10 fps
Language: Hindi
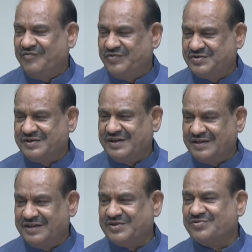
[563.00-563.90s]
विश्व
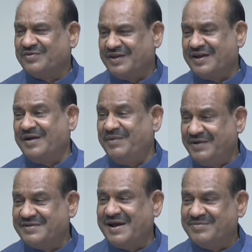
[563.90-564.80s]
के देशों के
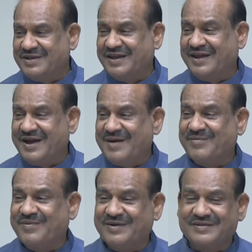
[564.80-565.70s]
कमेंट्स आप देखेंगे
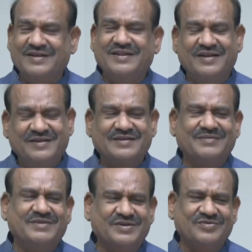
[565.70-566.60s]
आपको लगता था
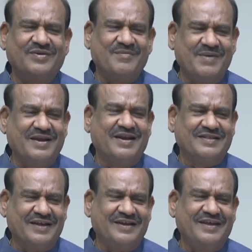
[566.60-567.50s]
अधिकतम देशों का मानना
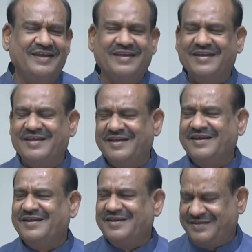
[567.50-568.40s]
था कि
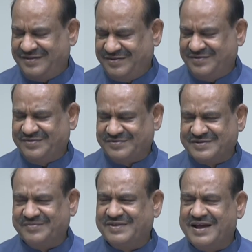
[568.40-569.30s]
जो
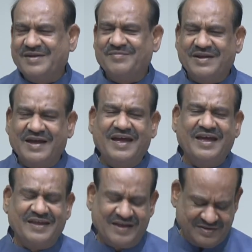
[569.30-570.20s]
संविधान
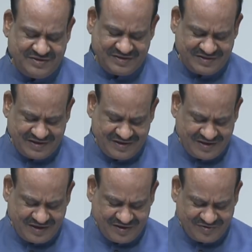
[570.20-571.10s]
बनाए या जिस
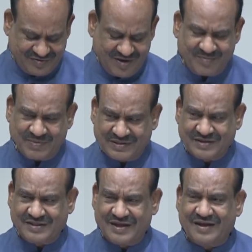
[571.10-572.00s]
तरीके की चुनाव
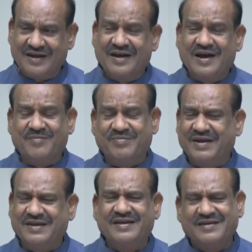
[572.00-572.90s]
पद्धतियां
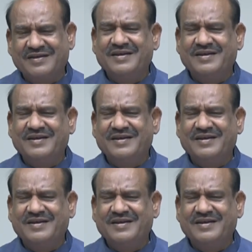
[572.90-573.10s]
अपनाइए